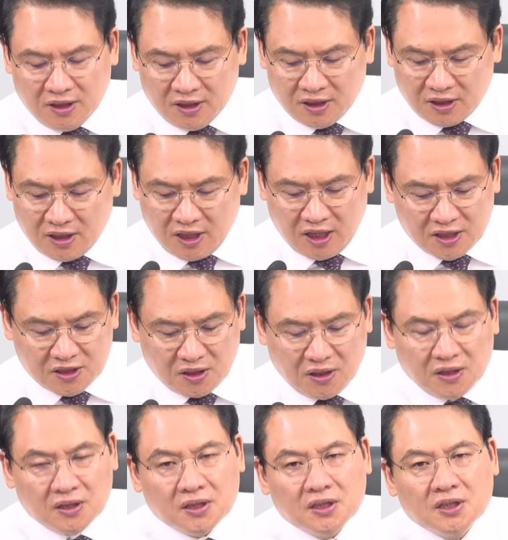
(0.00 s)

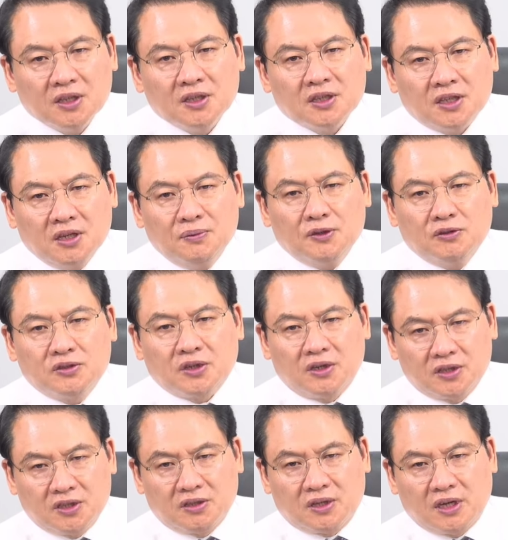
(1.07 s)
그래서 일본
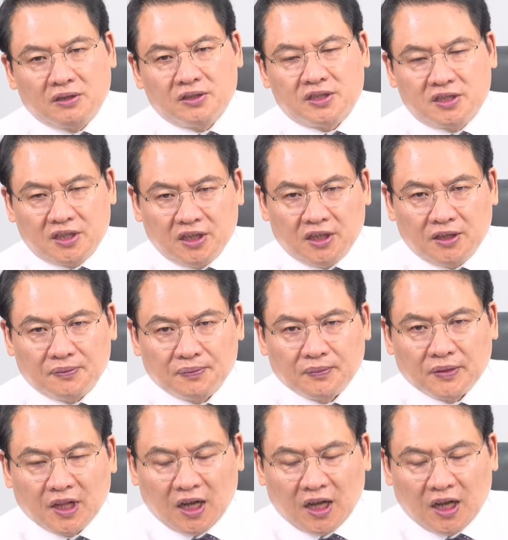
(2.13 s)
국적을 취득한 것이지